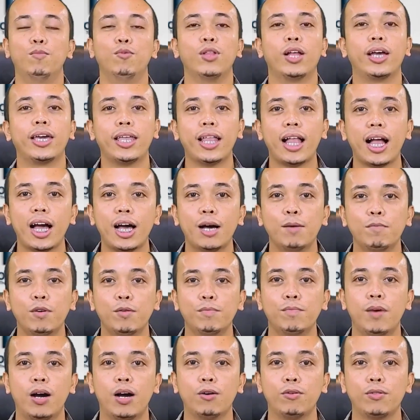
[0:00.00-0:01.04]
Mulailah
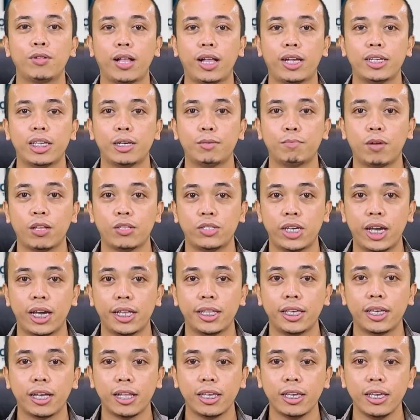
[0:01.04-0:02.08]
membangun rasa
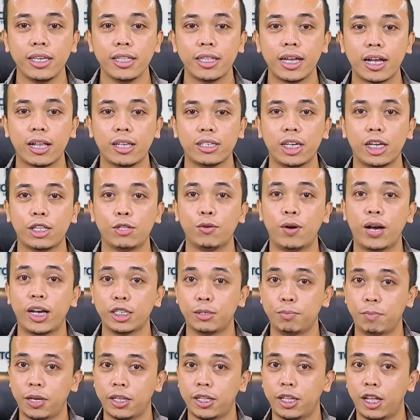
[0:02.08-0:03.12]
percaya diri dari satu
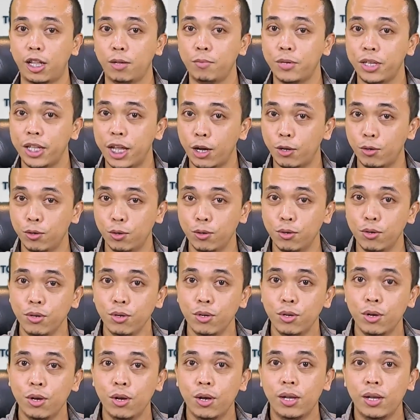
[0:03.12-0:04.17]
aspek terlebih dahulu.